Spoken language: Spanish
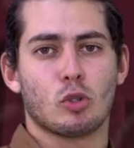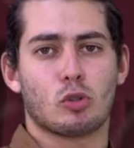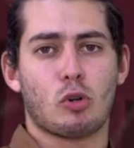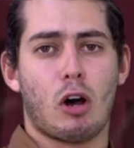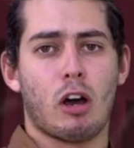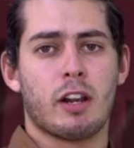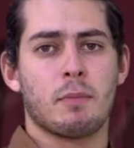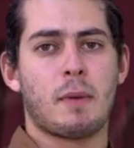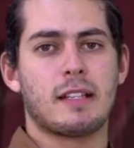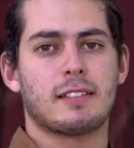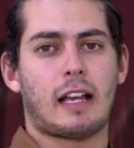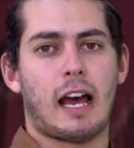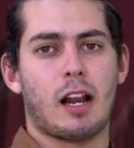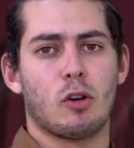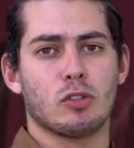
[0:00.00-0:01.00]
Sus jugadores más
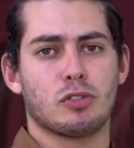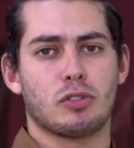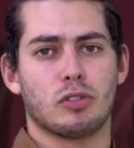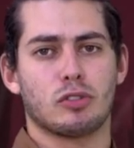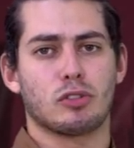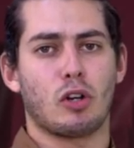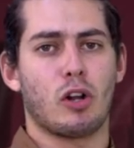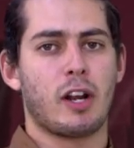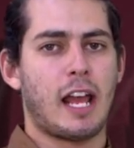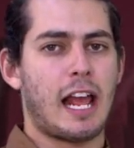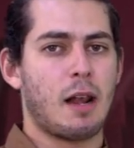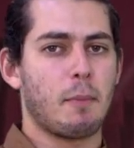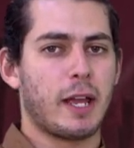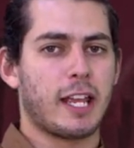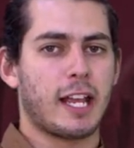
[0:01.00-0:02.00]
caros son
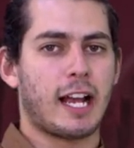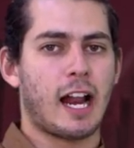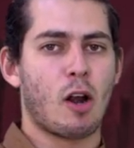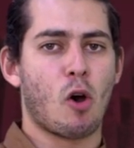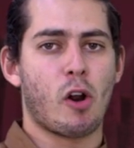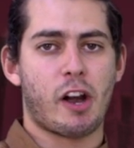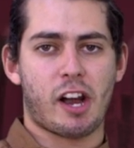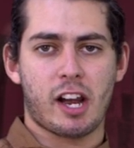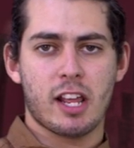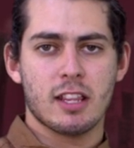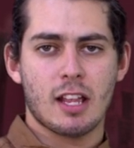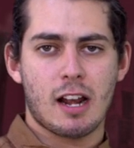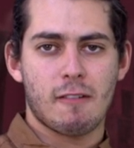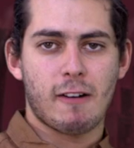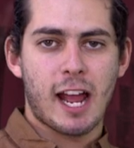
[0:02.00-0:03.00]
el mexicano rey
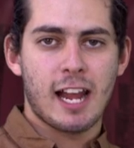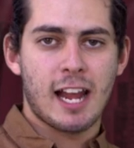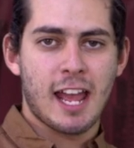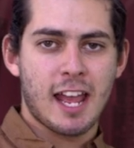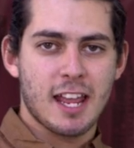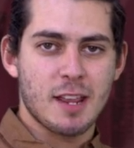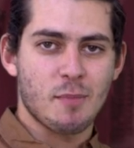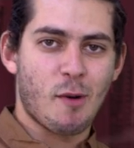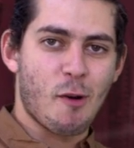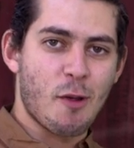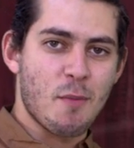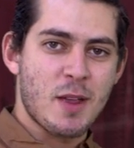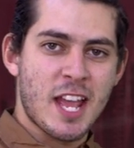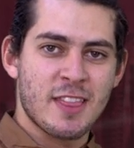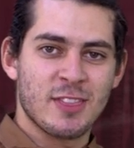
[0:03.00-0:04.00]
del baile y
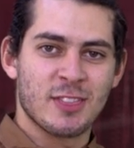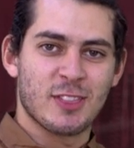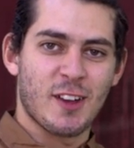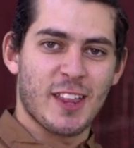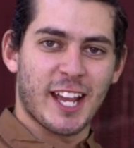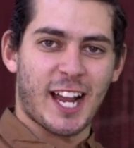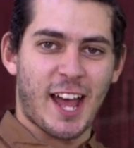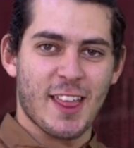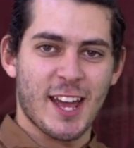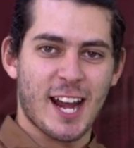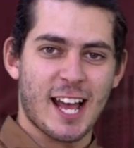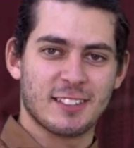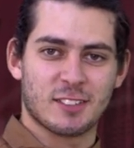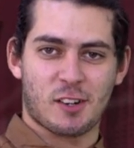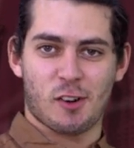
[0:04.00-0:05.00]
movimiento de
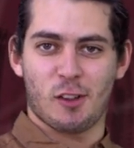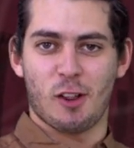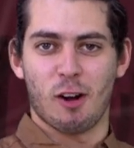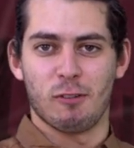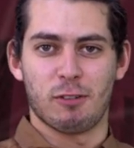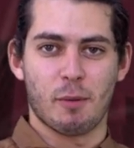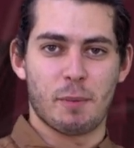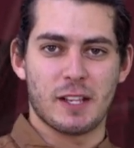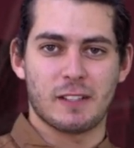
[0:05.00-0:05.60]
caderas Rodolfo